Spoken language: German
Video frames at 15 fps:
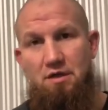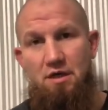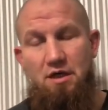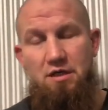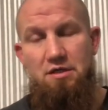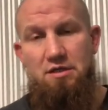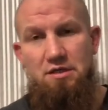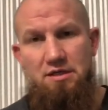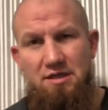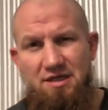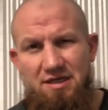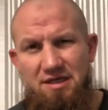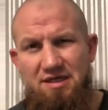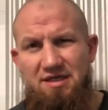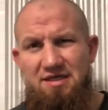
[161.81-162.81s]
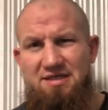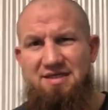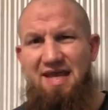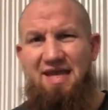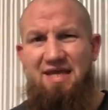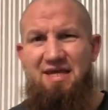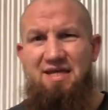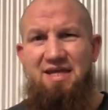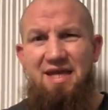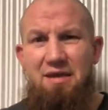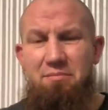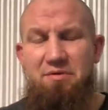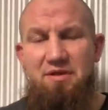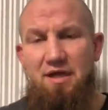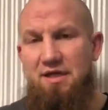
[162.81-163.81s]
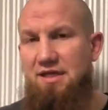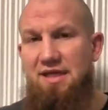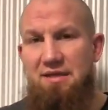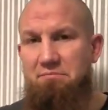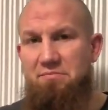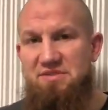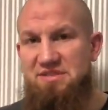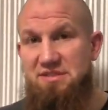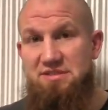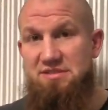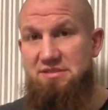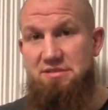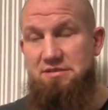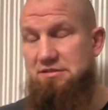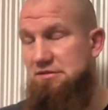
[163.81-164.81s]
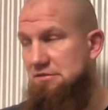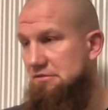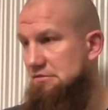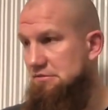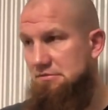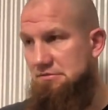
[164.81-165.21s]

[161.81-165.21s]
Ja, der ihr Leben, ein Leben ist, das äh,